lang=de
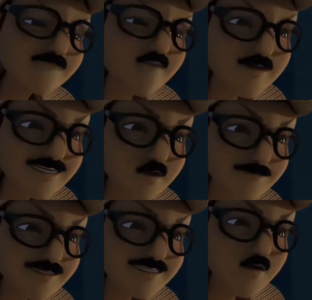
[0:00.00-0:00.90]
Woher weißt
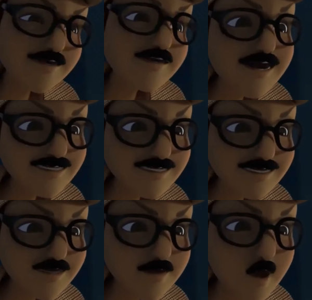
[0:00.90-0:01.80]
du das? Warst du da?
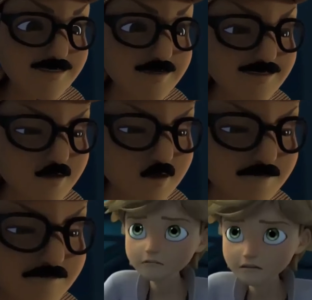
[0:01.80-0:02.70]
Steckst du mit
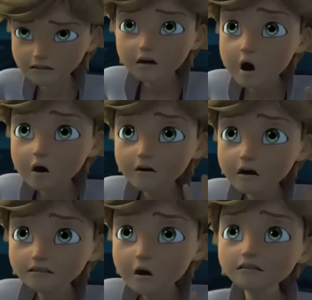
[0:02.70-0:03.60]
drin? Nein,
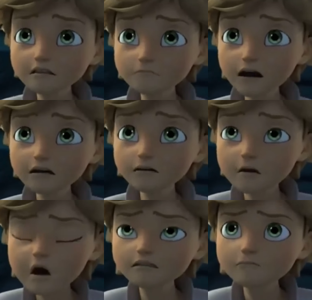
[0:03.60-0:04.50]
natürlich nicht, aber das ist